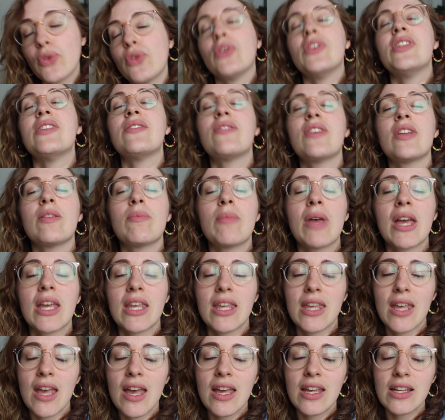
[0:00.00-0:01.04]
ce
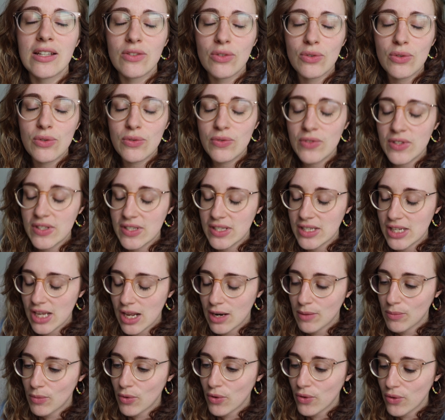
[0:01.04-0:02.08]
Diffenbachia, est
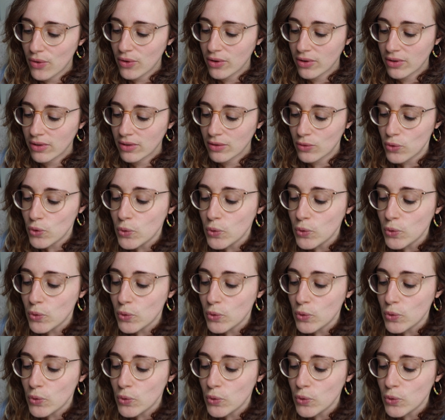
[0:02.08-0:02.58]
officiellement euh,